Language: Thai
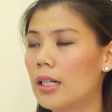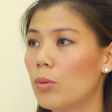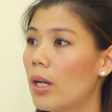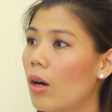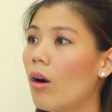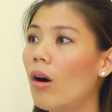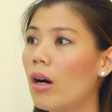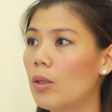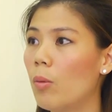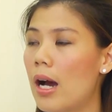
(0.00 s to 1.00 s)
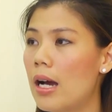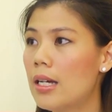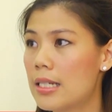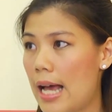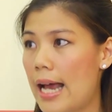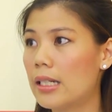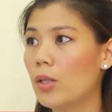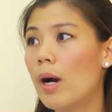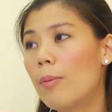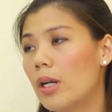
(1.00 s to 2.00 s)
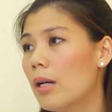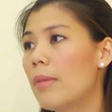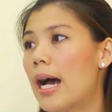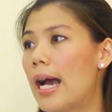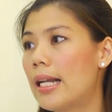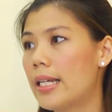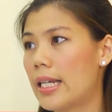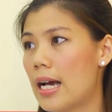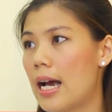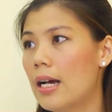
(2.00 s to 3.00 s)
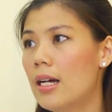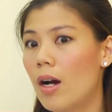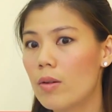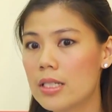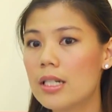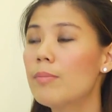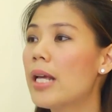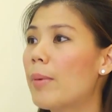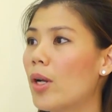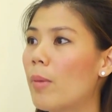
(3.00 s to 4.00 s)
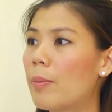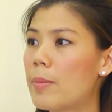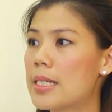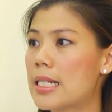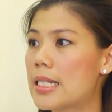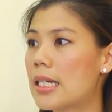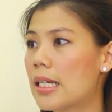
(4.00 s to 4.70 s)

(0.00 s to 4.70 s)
ตัวละครหรือว่าสัตว์ หรือว่าผลไม้อะไรอย่างเงี้ยค่ะเขาจะเริ่มเรียกมันออกมาเป็นภาษาจี